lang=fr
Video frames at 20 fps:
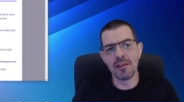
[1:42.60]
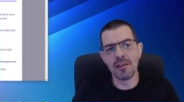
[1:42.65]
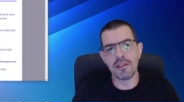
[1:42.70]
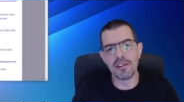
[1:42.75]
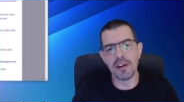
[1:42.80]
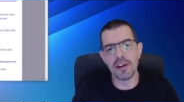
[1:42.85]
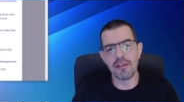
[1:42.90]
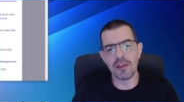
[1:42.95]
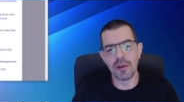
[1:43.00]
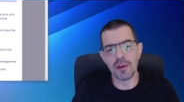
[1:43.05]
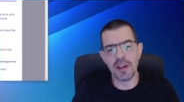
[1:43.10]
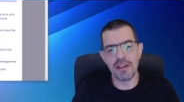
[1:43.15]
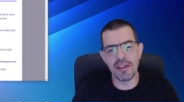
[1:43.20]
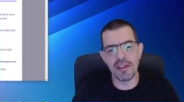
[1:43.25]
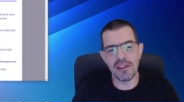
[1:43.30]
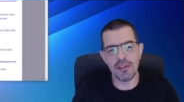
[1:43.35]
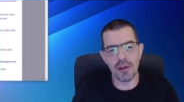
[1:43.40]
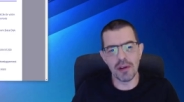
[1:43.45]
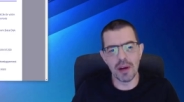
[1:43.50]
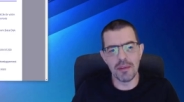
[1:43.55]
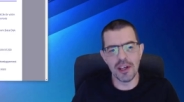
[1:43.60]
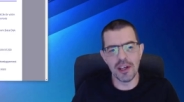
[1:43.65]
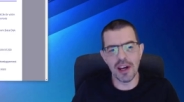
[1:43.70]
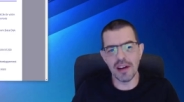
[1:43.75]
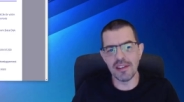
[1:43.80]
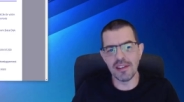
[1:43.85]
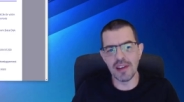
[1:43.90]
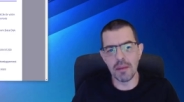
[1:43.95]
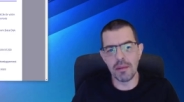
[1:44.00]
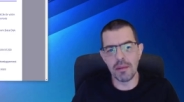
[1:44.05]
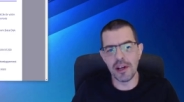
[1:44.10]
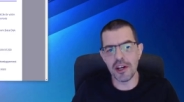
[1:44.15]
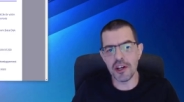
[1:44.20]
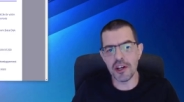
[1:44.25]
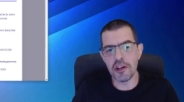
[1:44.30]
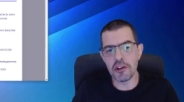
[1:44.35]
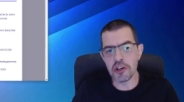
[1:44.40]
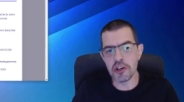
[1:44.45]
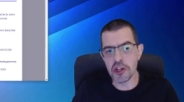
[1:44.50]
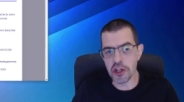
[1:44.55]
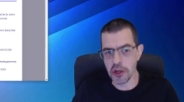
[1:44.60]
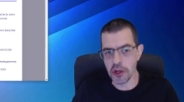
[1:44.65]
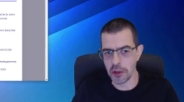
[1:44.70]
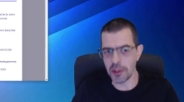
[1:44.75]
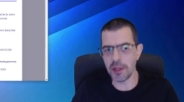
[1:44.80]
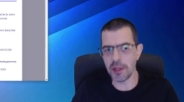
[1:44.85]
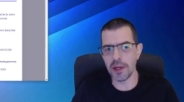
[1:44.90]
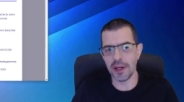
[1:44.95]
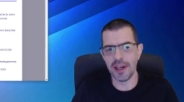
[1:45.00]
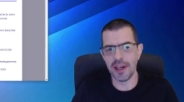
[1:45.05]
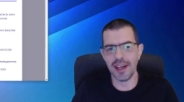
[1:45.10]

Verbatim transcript: soft qu'on avait sur Amiga qui s'appelait Shook.